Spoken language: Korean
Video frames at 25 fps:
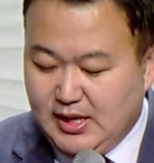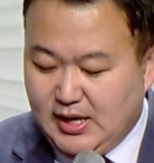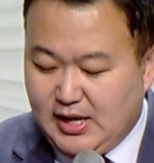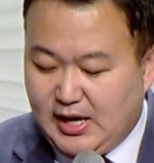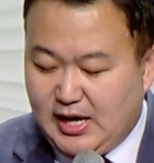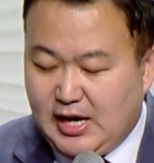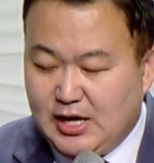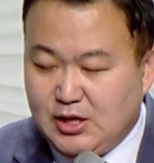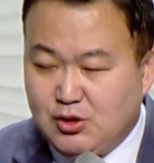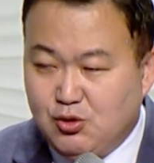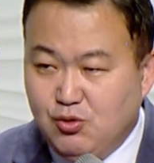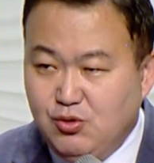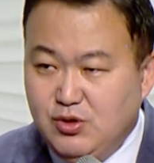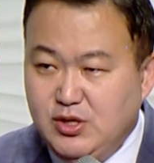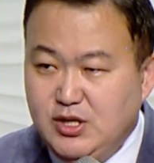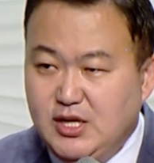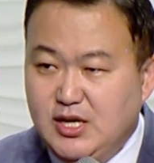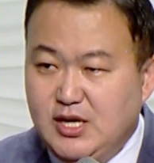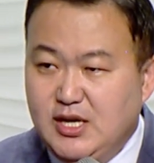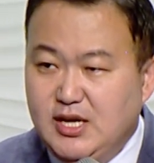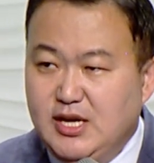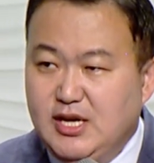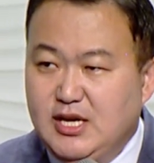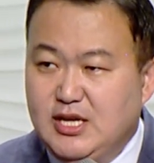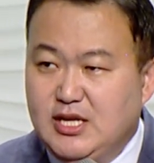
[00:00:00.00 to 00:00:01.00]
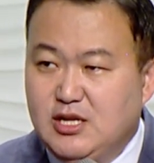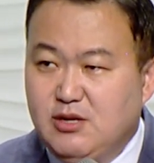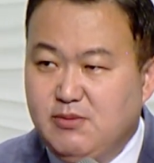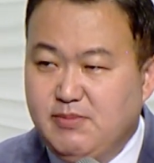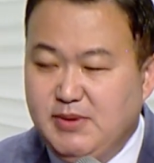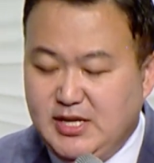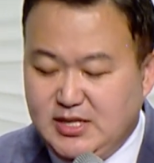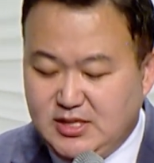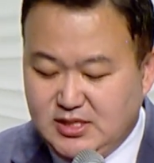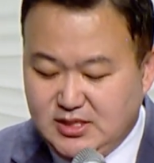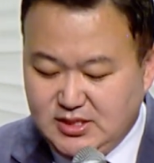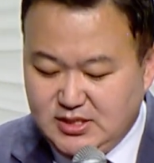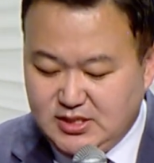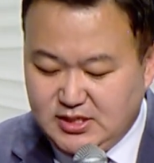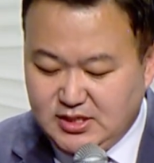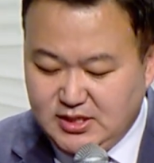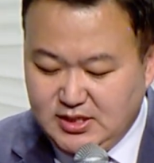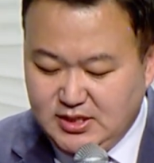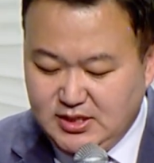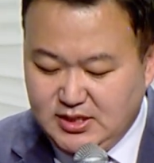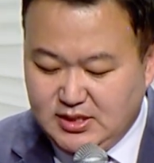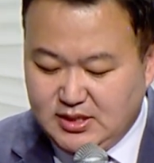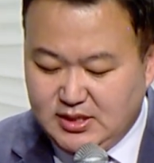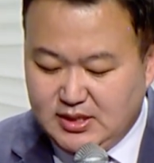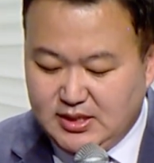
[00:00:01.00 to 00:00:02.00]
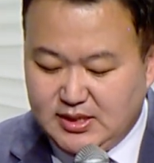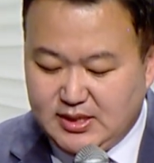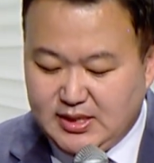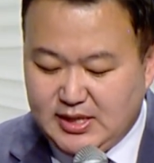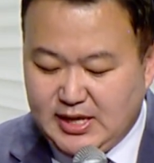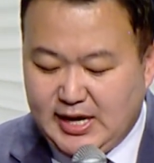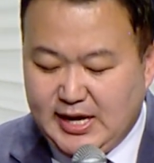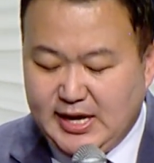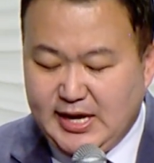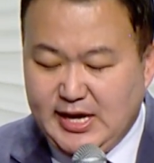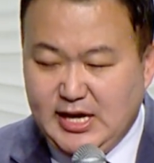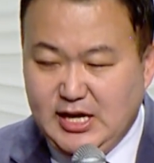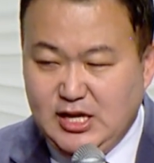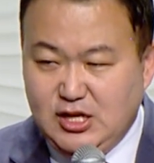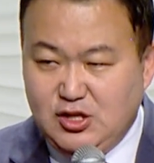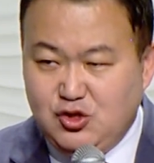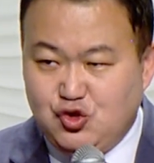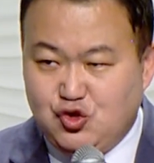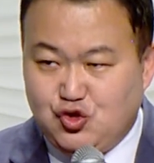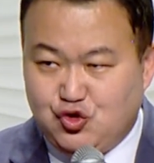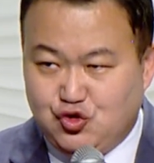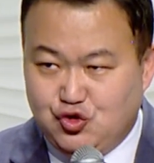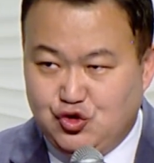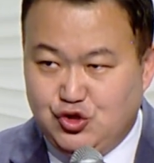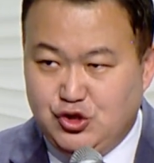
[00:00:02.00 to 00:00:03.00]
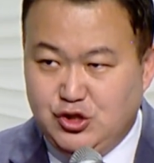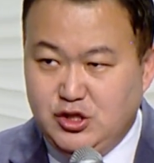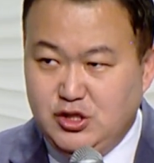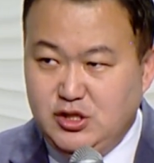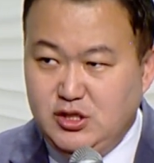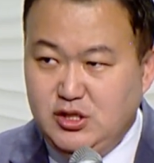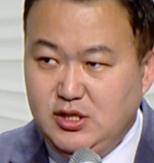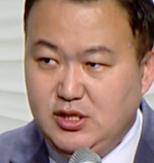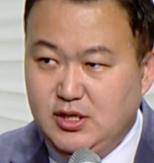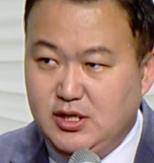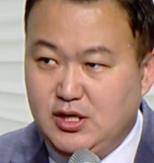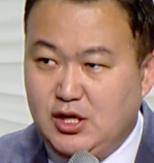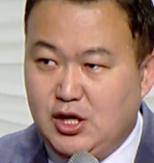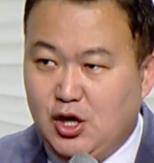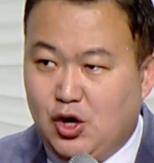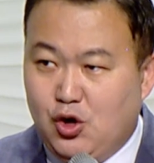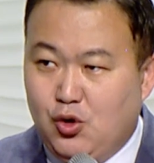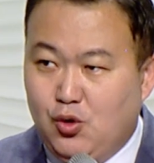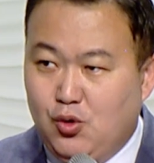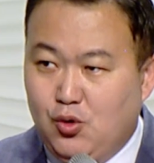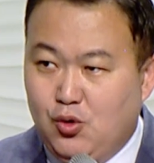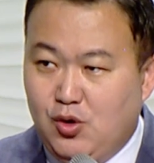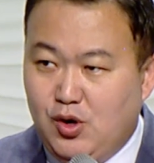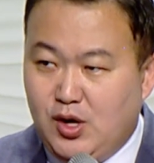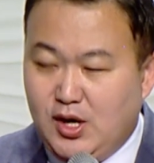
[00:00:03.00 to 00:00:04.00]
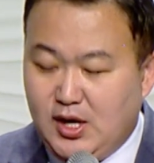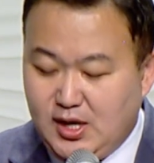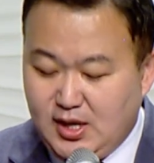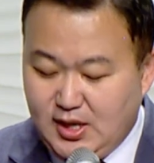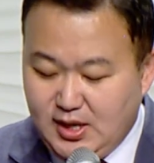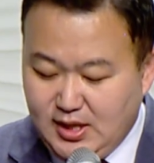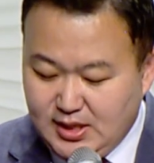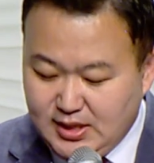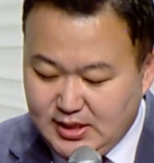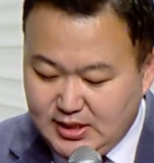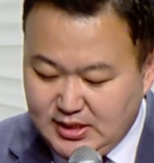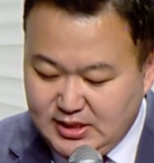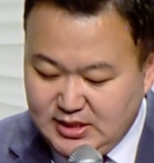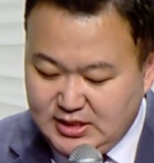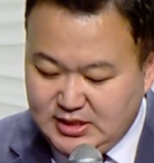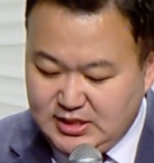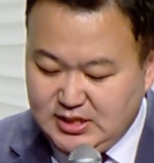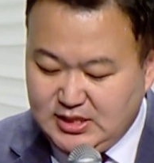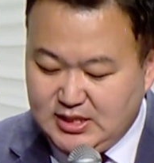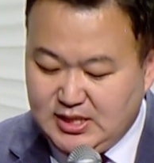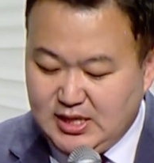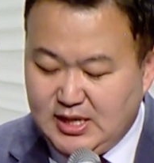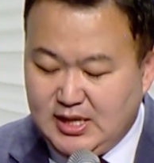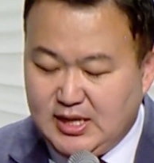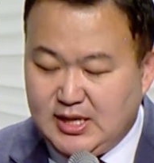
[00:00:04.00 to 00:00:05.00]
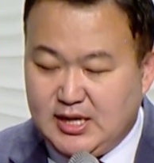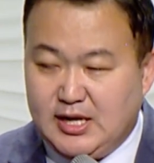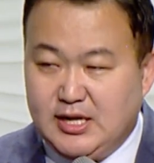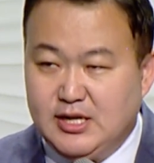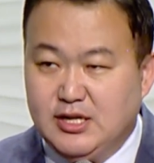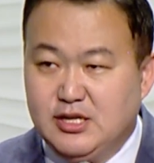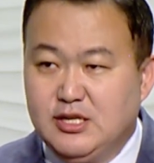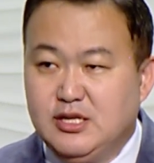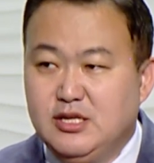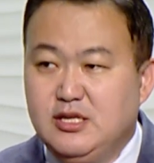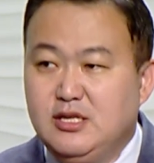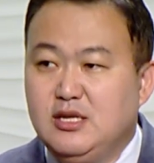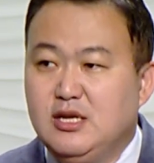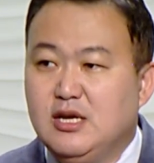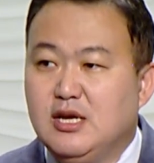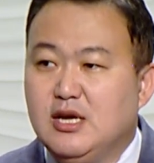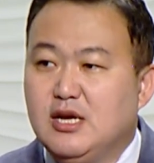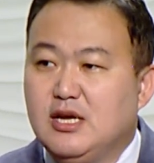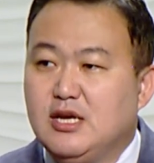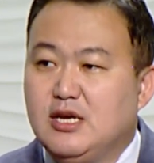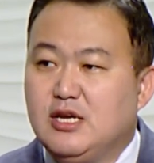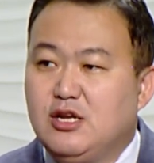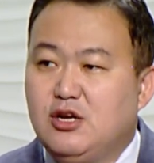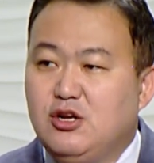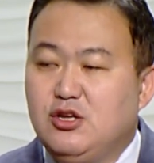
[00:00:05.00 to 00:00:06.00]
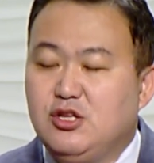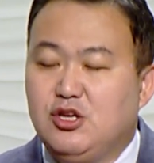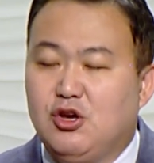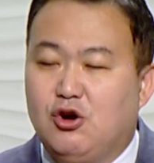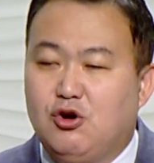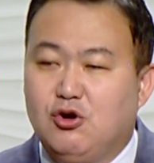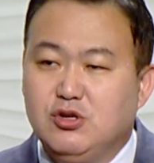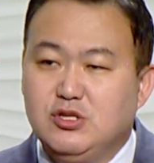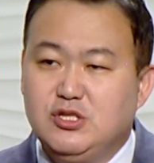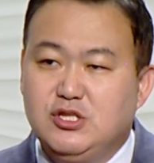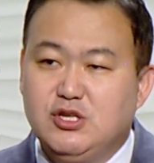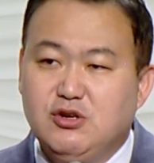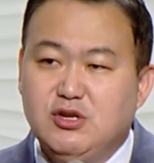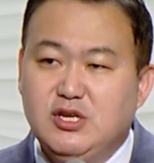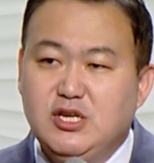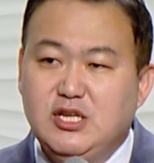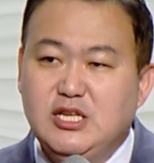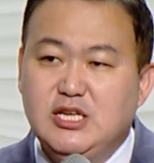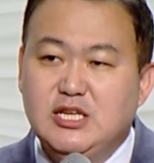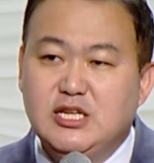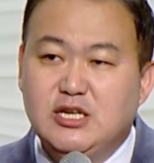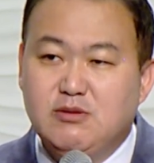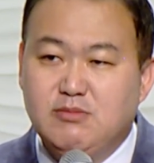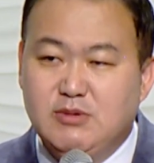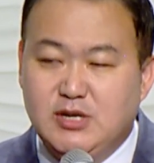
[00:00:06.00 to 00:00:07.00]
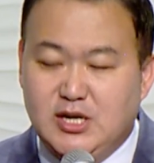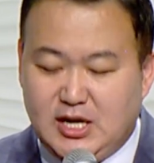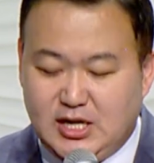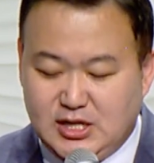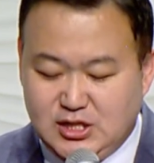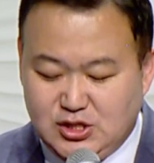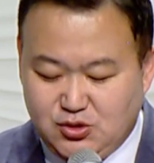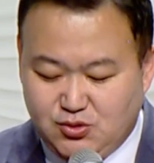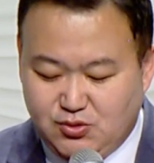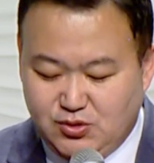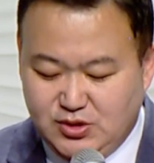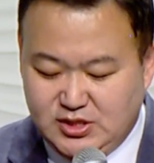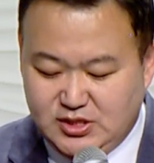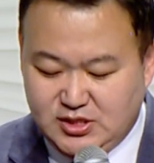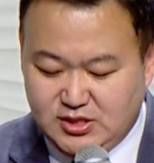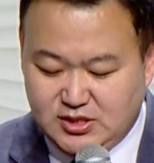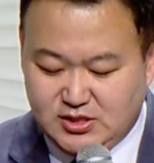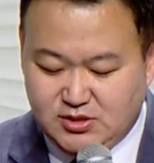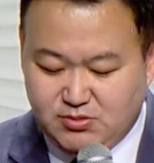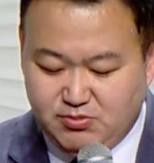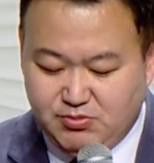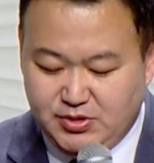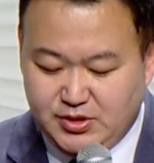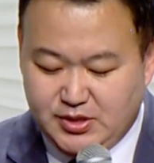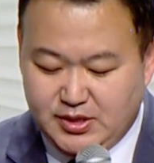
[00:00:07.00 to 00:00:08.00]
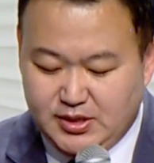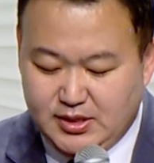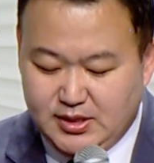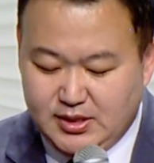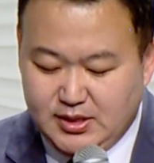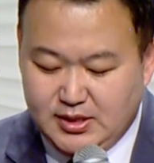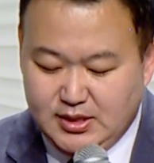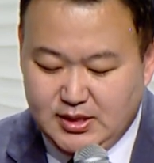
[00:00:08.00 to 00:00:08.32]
아도니아의 이름의 뜻은 나의 주는 여호와이시다라는 이런 영적인 이름을 가지고 있었습니다.